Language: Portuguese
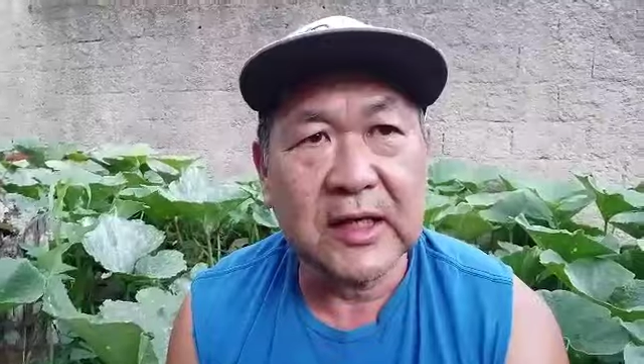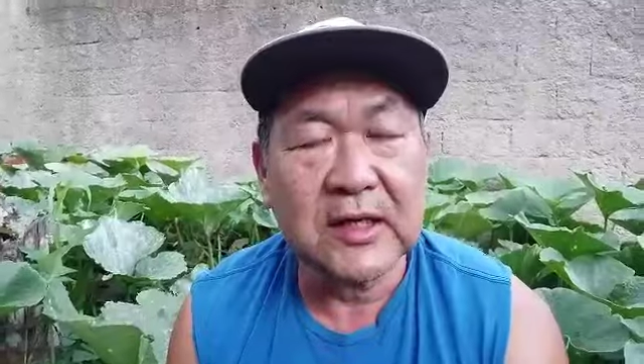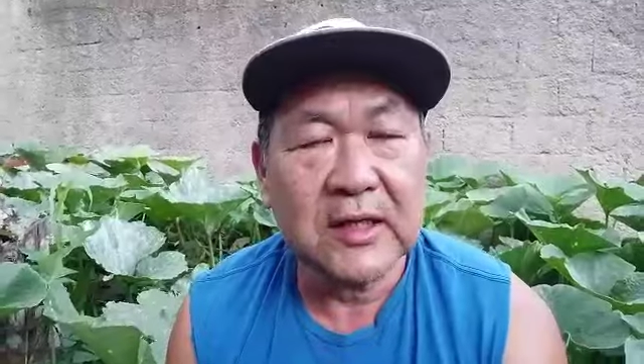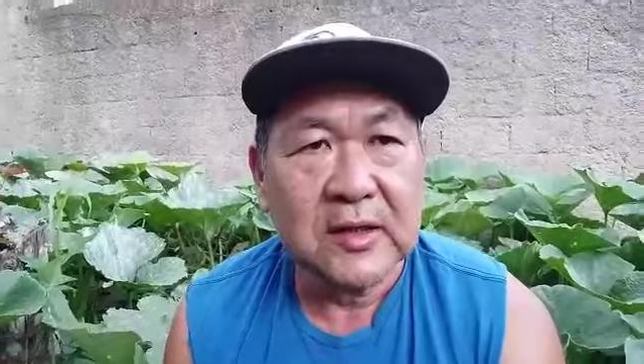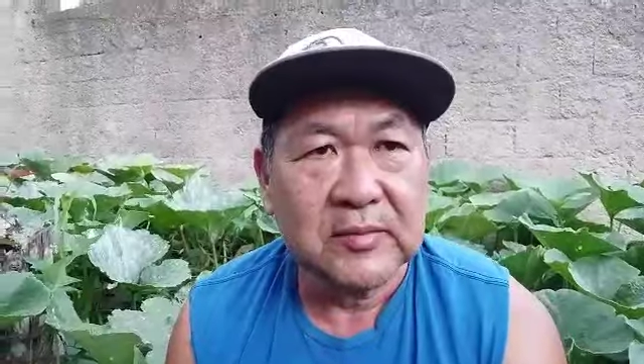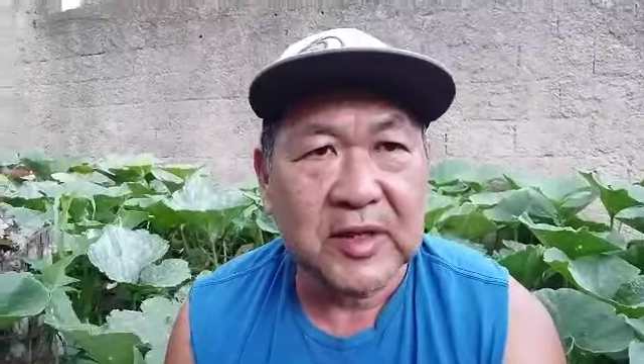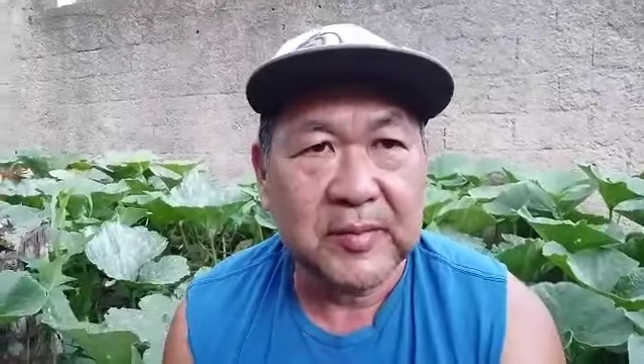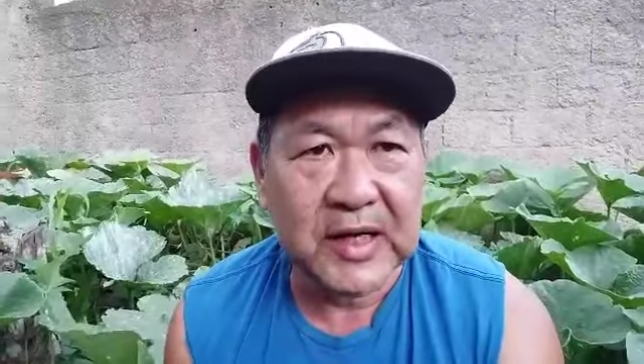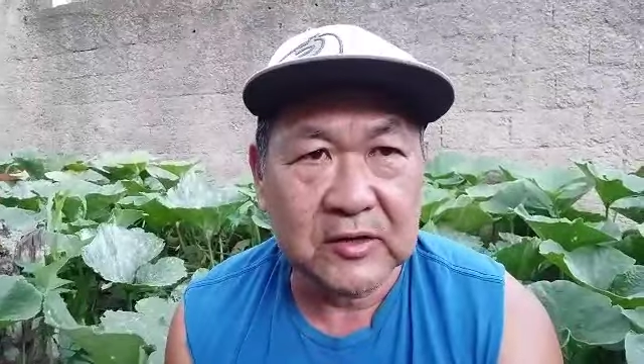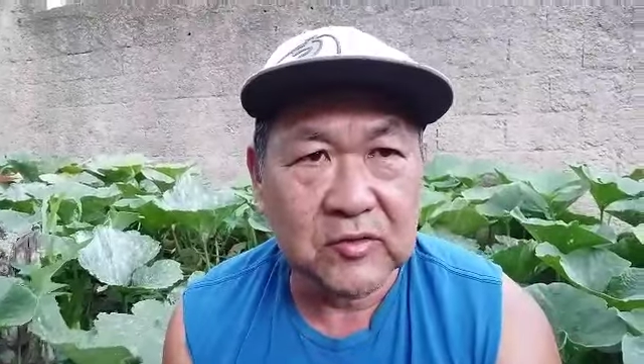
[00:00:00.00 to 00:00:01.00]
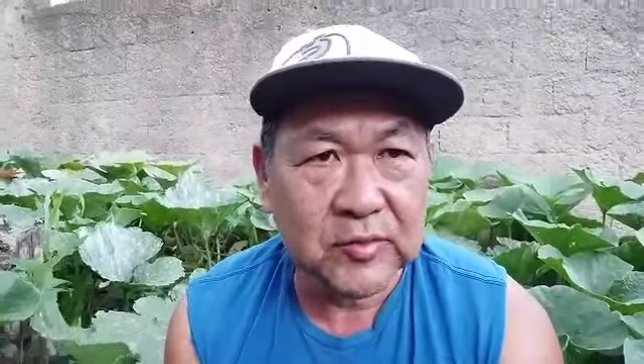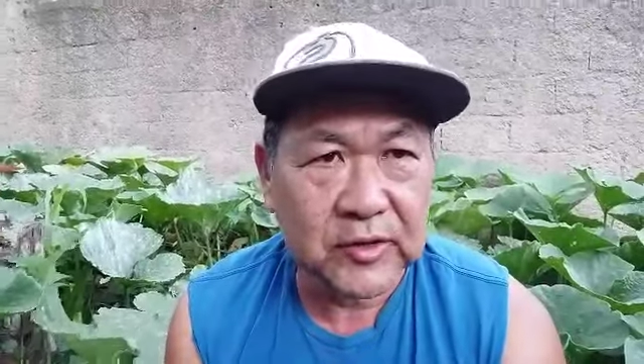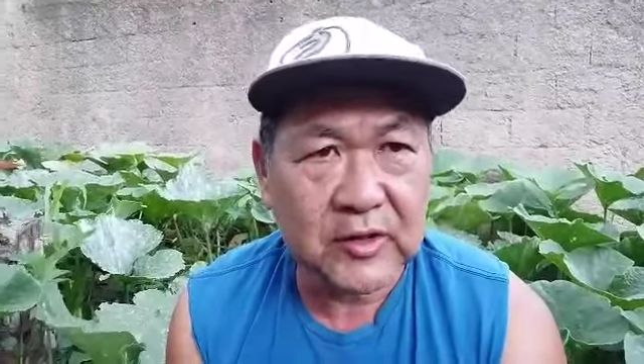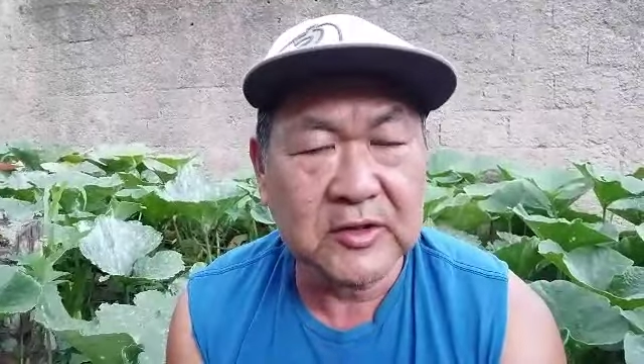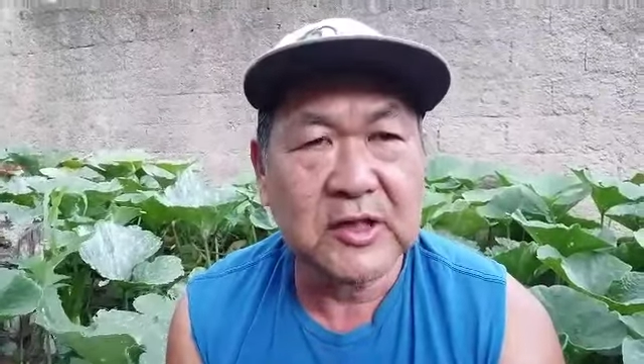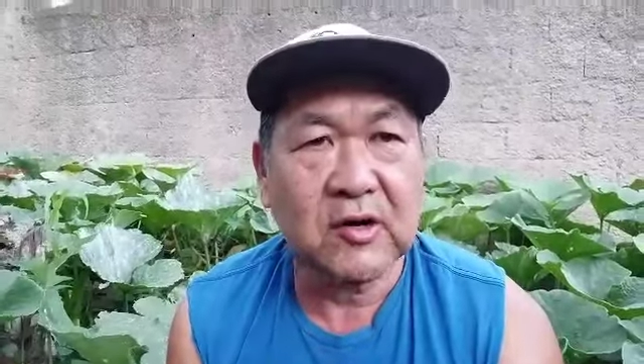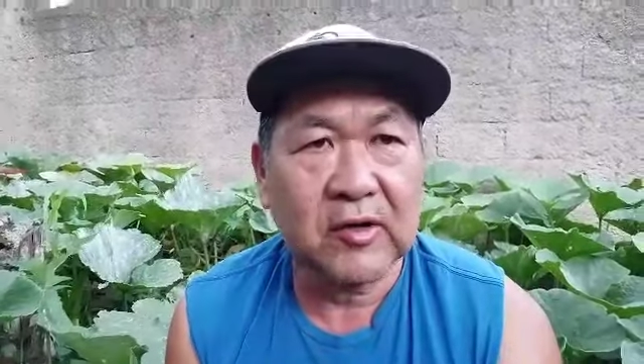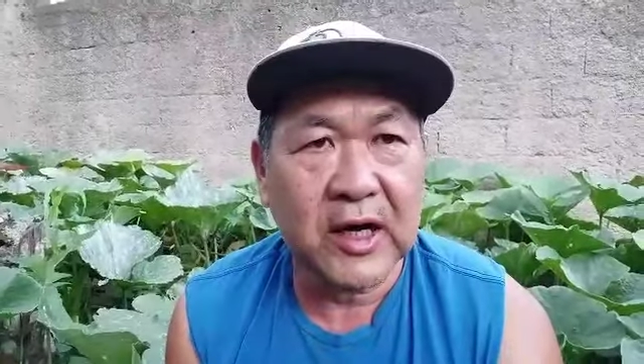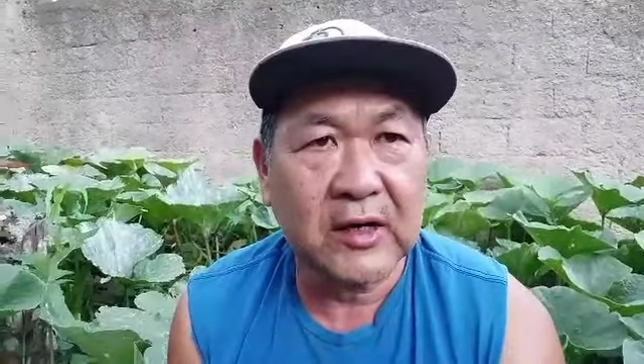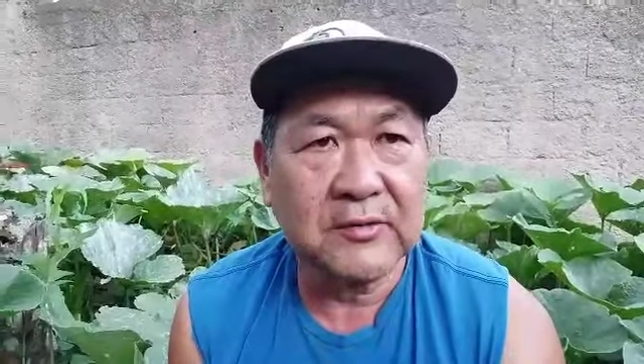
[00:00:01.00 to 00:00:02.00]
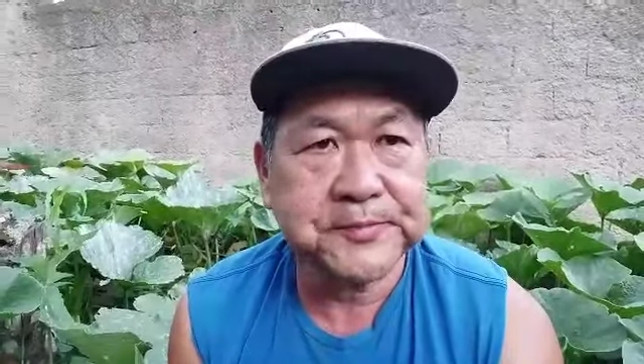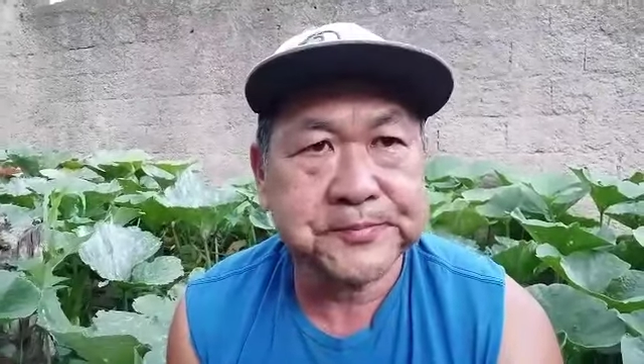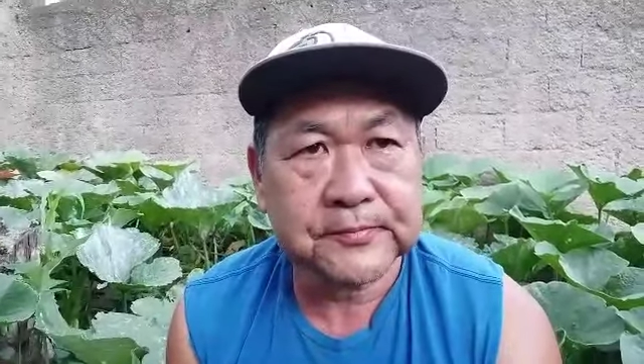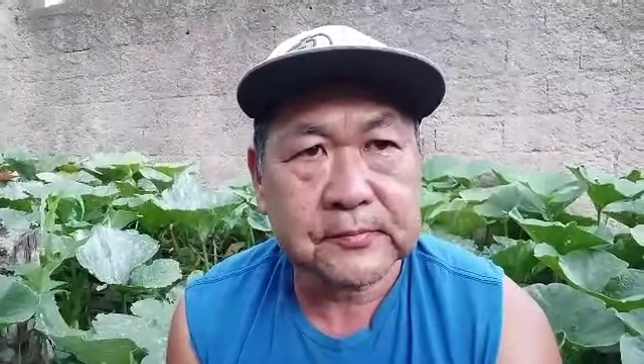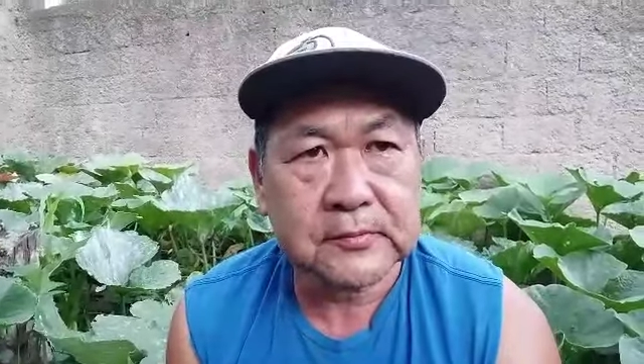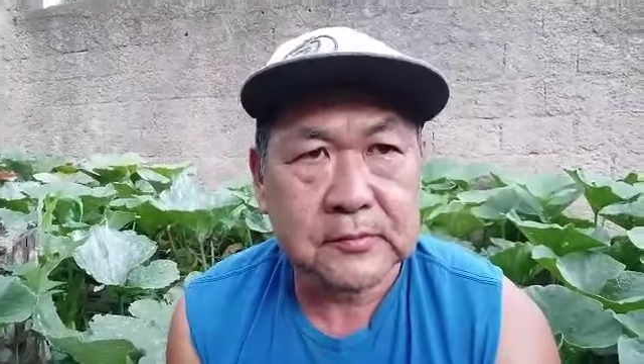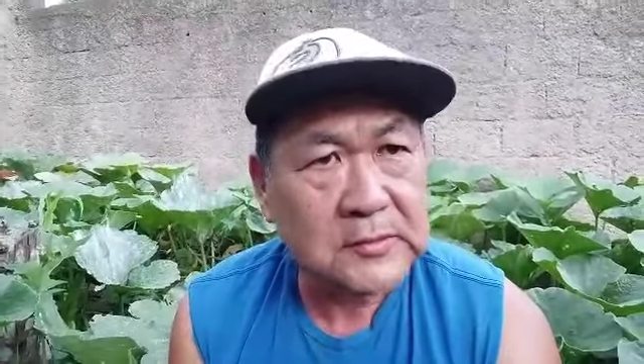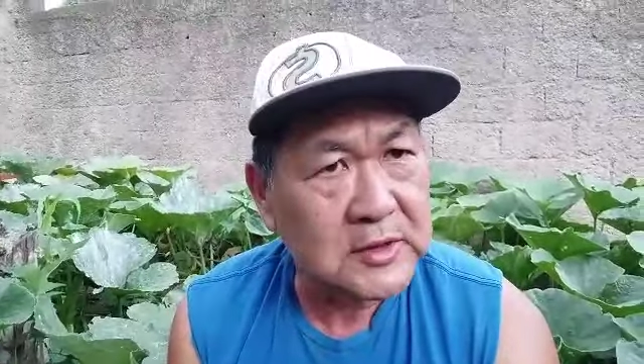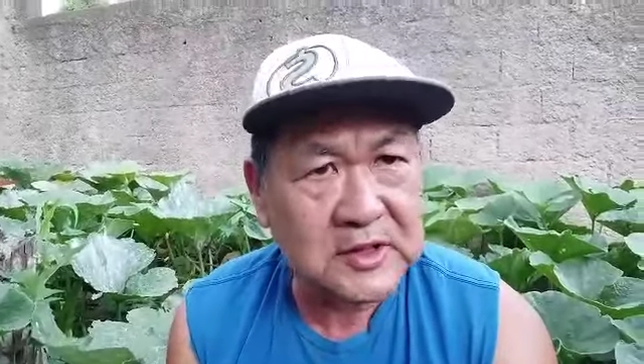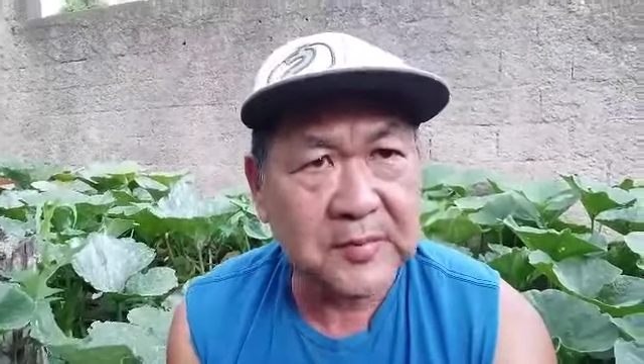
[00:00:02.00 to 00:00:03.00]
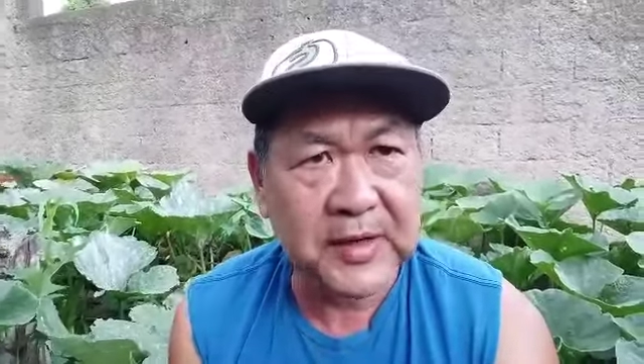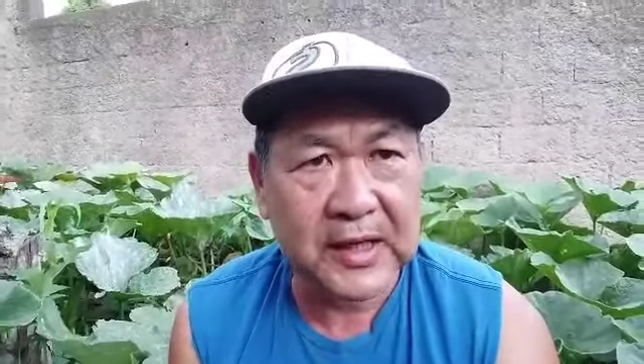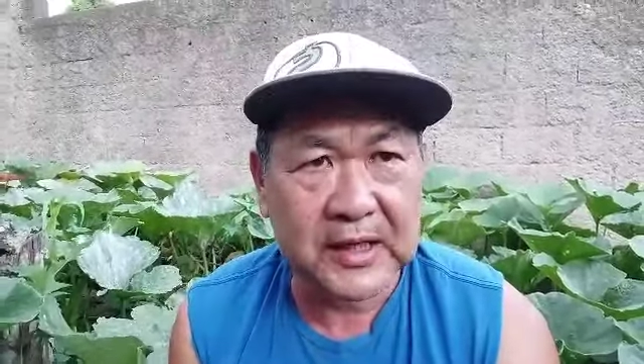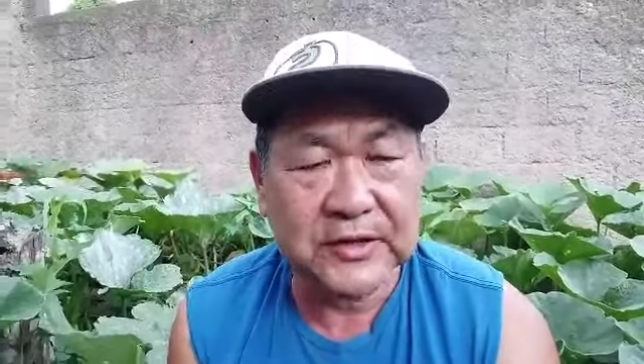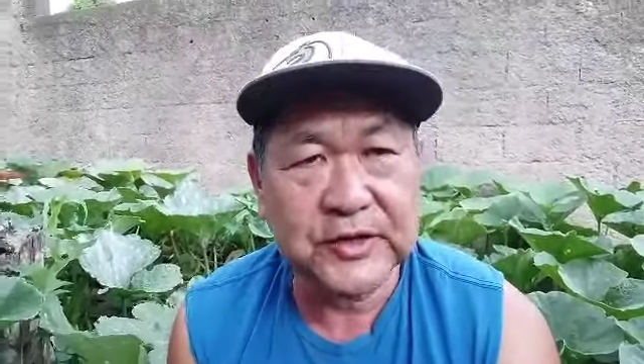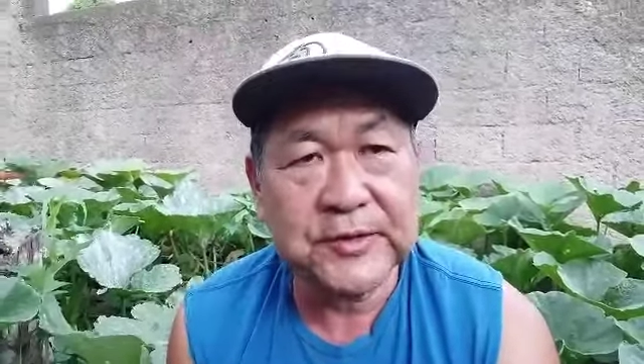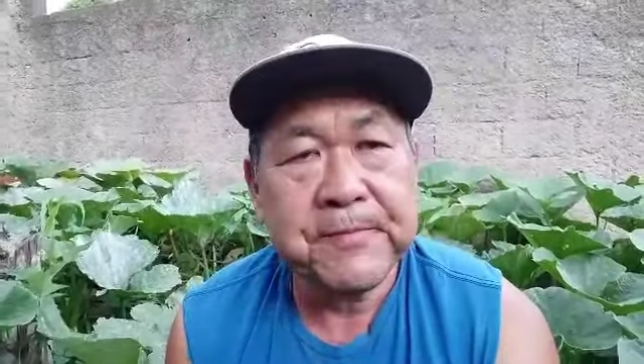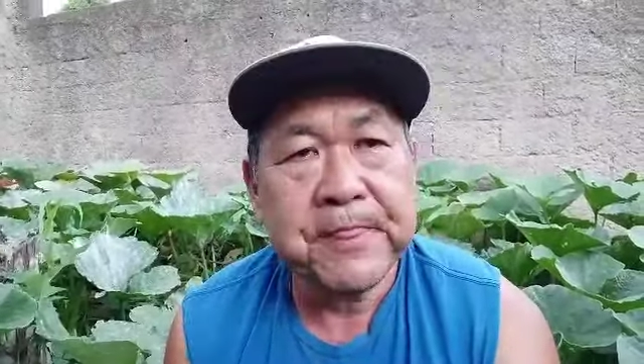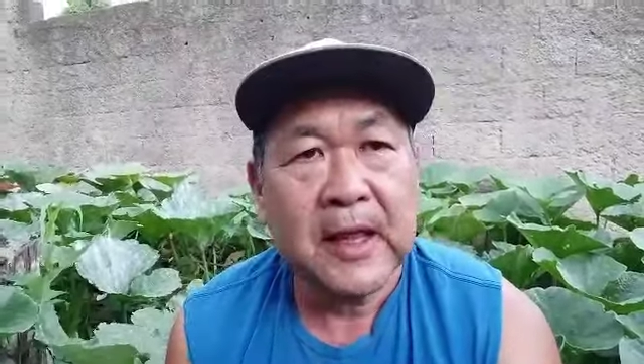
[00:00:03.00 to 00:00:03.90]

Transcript: né? Preparado com um pouquinho de calcário, só para garantir.